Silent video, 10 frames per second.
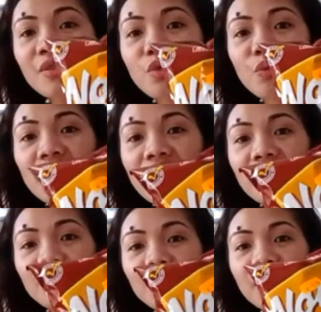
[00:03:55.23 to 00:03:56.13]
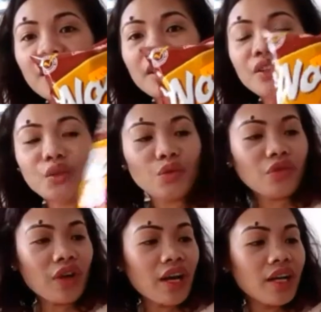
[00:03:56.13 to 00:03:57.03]
Tapos bumili ako ng
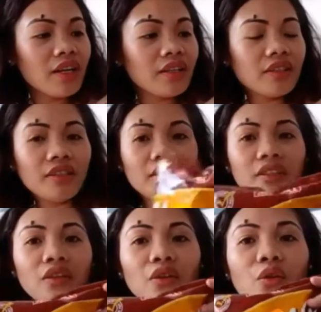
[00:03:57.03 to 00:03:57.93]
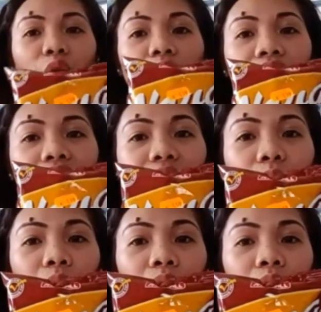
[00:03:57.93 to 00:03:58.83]
Nova.
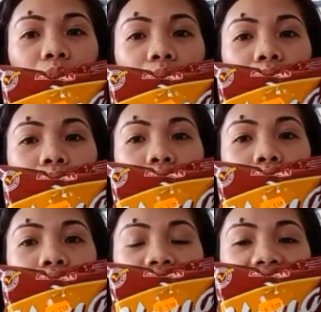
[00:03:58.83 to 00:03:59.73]
1 euro